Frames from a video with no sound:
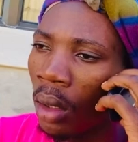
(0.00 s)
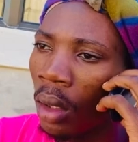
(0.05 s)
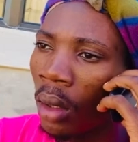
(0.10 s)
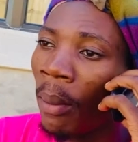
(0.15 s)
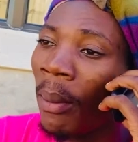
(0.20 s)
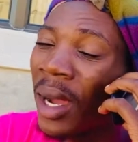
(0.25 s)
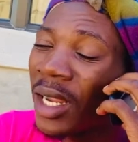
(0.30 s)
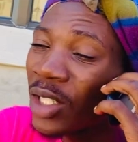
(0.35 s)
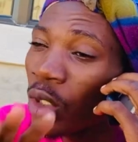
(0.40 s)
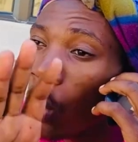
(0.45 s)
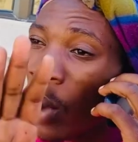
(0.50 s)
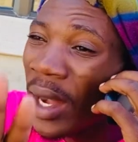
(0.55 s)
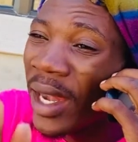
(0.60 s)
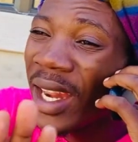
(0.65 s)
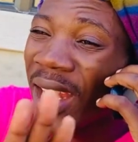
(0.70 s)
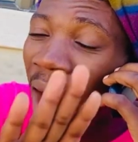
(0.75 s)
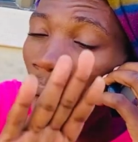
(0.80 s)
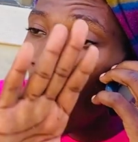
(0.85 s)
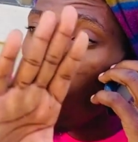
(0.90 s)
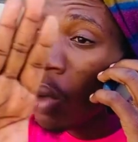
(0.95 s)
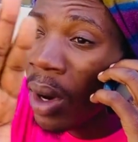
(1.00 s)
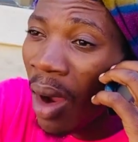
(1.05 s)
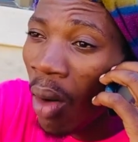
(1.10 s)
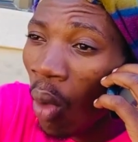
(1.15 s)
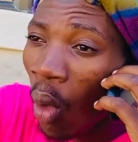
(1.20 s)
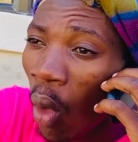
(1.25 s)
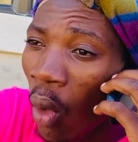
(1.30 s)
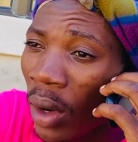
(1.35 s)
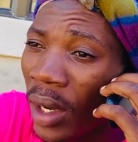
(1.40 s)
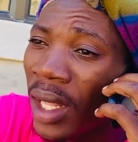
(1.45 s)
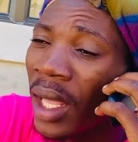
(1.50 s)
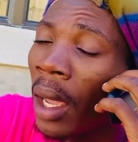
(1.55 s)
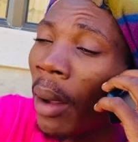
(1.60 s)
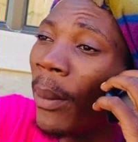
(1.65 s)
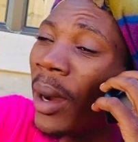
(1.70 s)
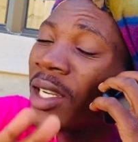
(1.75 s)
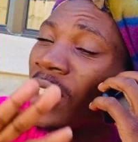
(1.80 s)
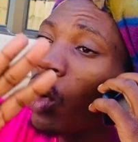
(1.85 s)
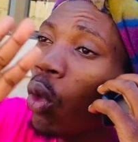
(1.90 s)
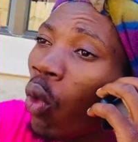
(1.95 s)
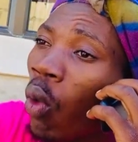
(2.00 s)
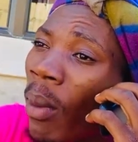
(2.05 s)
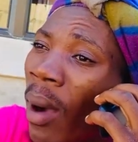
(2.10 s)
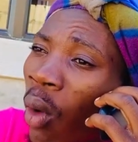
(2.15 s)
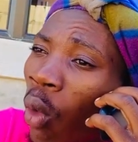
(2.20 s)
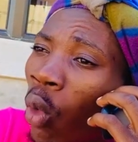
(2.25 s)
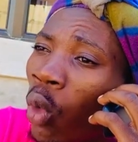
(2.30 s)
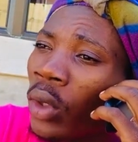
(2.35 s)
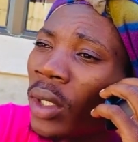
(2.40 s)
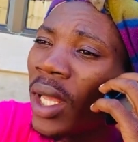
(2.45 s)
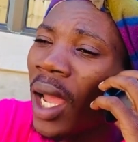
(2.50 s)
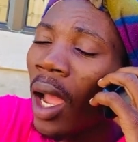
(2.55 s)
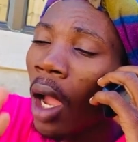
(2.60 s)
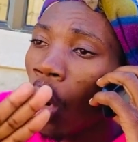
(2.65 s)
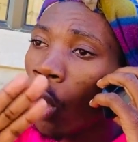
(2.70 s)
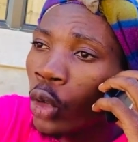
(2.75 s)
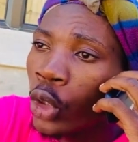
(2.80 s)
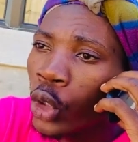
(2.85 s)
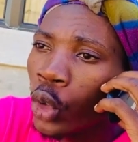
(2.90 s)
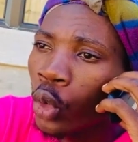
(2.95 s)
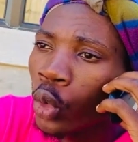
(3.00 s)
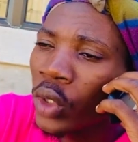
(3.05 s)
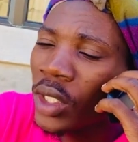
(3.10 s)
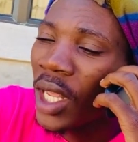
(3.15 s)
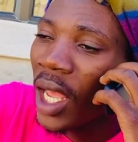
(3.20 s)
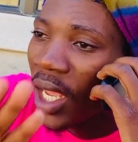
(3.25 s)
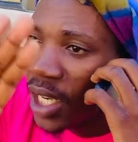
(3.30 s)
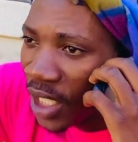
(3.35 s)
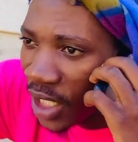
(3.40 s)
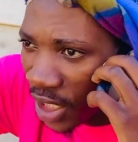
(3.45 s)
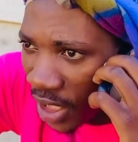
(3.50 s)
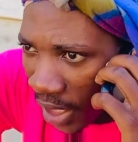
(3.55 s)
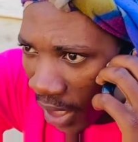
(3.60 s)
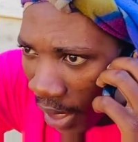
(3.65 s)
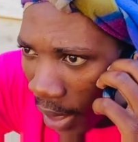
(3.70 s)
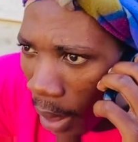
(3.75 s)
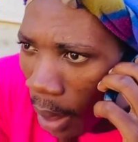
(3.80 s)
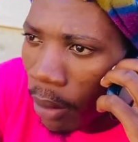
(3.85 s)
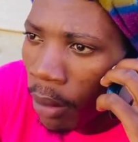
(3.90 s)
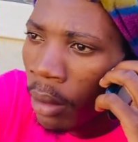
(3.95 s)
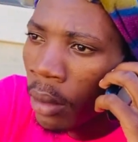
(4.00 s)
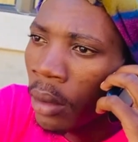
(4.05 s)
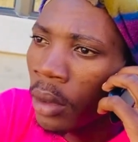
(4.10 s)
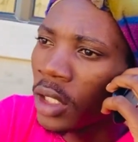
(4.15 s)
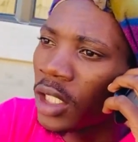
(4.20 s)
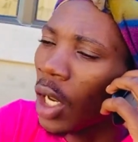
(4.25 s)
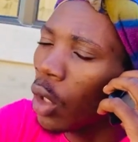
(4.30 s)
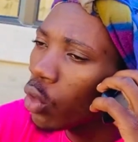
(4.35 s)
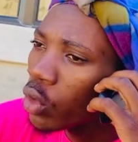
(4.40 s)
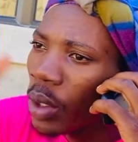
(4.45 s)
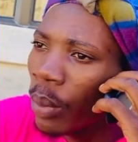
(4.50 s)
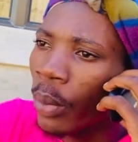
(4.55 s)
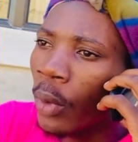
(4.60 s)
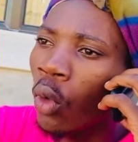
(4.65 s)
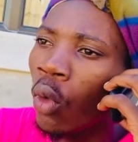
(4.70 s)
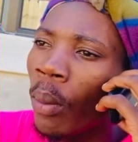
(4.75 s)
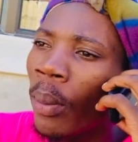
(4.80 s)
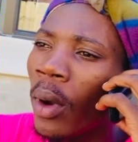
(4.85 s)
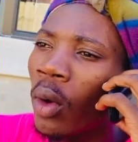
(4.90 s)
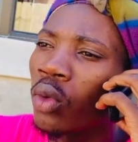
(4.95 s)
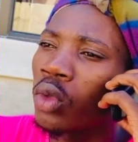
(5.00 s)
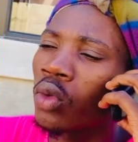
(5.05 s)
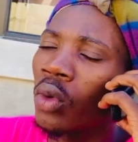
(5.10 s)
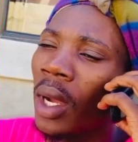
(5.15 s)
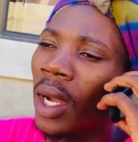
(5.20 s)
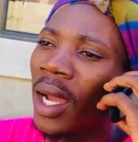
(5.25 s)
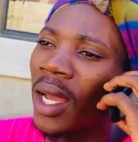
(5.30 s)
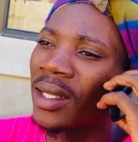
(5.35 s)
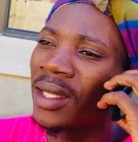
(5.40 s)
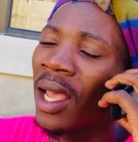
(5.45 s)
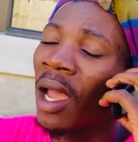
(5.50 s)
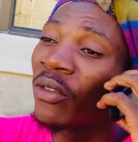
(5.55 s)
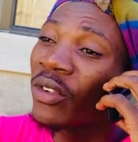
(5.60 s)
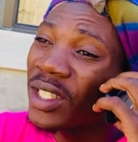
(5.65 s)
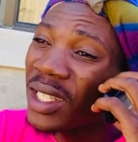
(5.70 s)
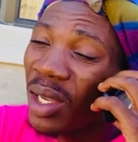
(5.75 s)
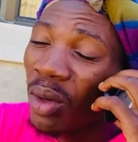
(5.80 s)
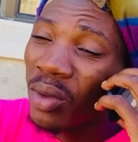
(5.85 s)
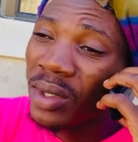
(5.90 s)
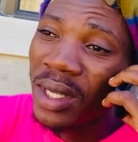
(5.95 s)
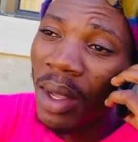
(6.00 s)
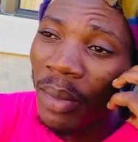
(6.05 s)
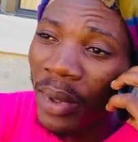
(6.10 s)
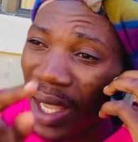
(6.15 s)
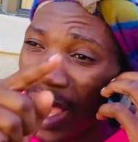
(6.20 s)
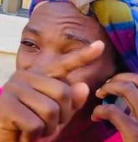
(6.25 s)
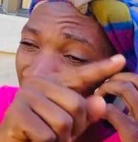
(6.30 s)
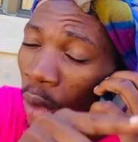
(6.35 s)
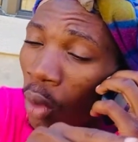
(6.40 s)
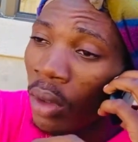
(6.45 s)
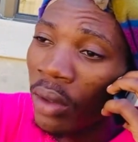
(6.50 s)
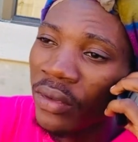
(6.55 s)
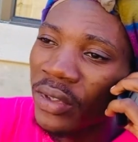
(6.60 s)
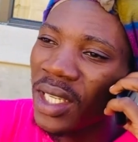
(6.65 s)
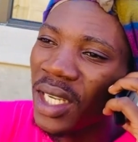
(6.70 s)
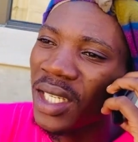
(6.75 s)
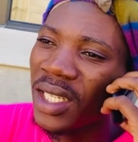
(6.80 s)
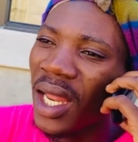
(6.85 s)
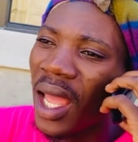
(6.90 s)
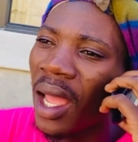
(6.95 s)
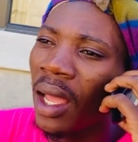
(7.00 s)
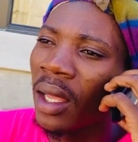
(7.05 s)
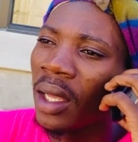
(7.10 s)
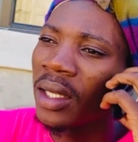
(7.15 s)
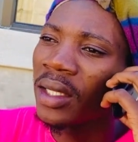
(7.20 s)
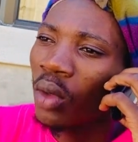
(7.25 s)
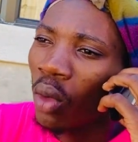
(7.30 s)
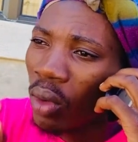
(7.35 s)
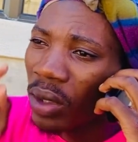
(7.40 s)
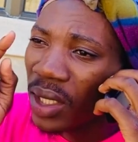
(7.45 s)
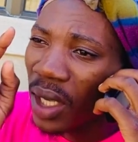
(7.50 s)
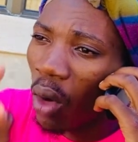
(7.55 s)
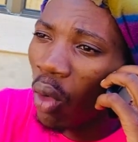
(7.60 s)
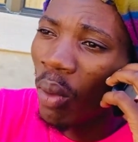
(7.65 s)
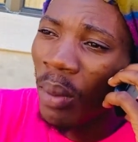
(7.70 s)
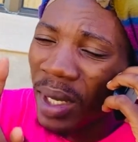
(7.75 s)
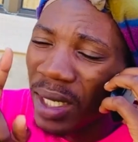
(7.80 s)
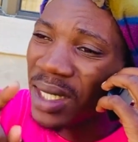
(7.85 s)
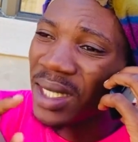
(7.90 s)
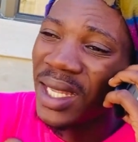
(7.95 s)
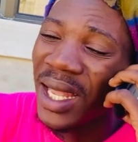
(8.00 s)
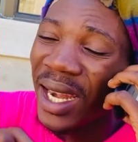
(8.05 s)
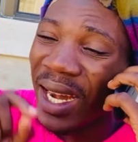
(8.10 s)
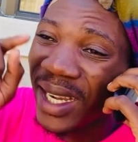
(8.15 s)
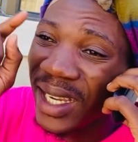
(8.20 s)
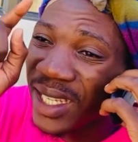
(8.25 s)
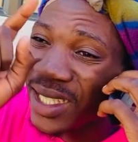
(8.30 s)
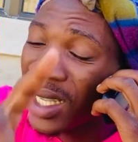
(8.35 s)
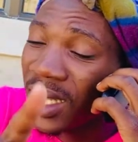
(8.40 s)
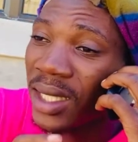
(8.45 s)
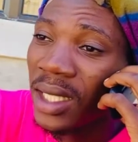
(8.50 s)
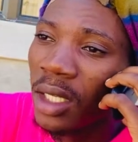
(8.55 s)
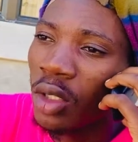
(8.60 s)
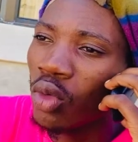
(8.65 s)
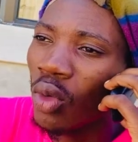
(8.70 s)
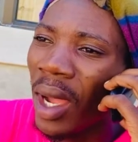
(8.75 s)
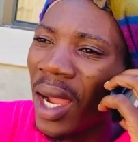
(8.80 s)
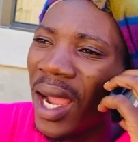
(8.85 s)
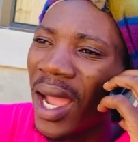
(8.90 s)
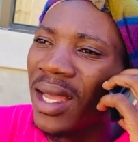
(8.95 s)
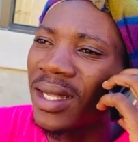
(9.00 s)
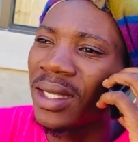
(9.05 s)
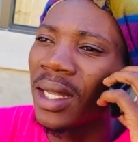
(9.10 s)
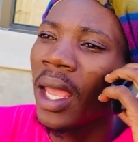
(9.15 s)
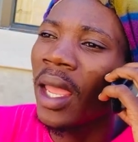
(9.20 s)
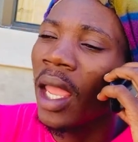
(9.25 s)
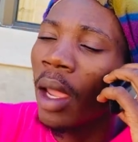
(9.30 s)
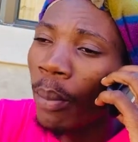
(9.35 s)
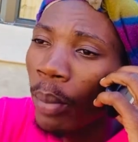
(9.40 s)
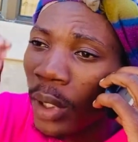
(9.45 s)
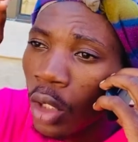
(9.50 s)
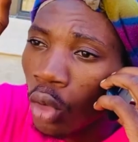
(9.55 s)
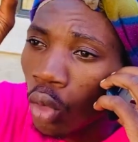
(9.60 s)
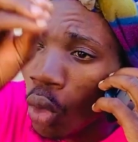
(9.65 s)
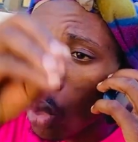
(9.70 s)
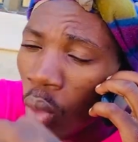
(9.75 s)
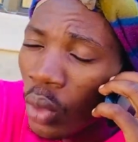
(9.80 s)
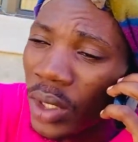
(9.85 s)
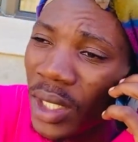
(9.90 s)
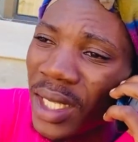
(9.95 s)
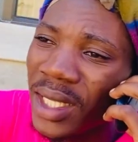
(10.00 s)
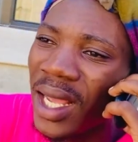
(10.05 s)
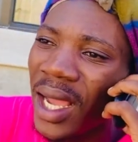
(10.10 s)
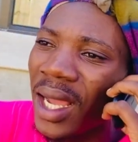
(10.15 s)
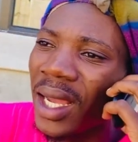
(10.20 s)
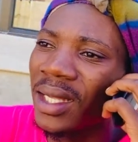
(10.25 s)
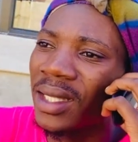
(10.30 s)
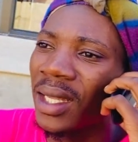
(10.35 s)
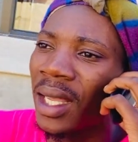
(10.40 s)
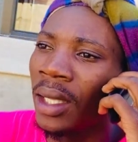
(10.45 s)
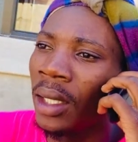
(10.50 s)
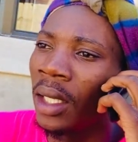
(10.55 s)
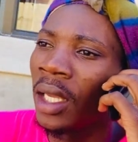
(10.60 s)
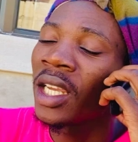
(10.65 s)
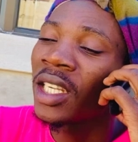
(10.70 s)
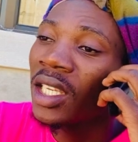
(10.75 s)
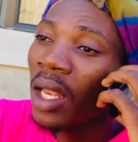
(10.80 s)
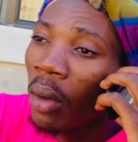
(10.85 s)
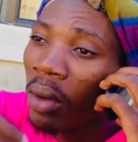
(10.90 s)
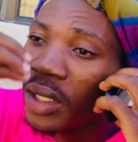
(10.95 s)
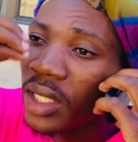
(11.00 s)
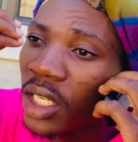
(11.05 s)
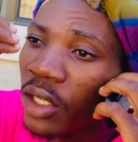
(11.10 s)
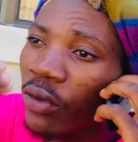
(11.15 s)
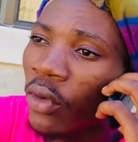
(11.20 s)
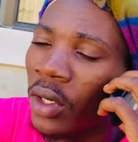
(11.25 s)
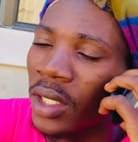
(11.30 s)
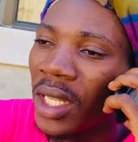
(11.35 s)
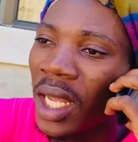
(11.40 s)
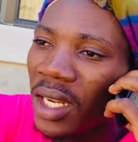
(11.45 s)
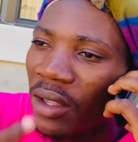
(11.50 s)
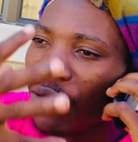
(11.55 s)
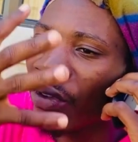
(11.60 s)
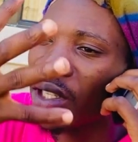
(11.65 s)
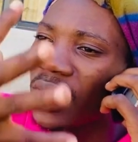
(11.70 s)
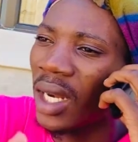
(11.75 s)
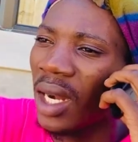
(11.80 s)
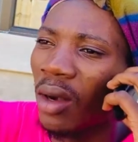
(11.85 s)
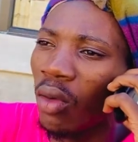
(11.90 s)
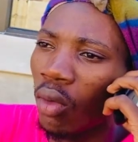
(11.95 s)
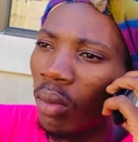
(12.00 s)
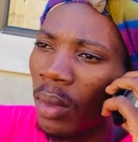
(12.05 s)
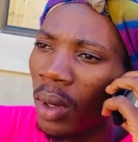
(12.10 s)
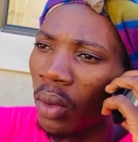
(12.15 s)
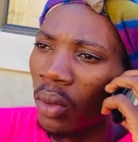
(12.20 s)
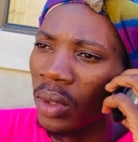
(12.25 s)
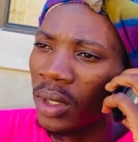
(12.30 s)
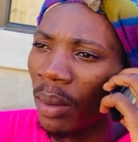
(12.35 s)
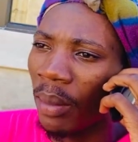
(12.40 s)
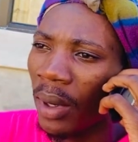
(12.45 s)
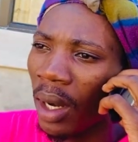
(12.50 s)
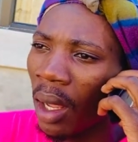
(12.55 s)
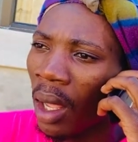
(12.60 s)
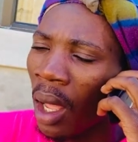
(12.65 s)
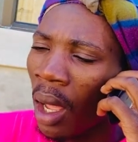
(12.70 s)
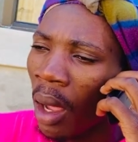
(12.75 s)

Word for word: Mas o Enila ungakoni, basta alguma coisa, o Xuza chega. Já não se preocupa com sua casa. Você não sabe que aí onde você está, se consegue comer essa senhora até esquecer sua casa. É porque donos dessa casa aí estão a se esforçar e fazer alguma coisa para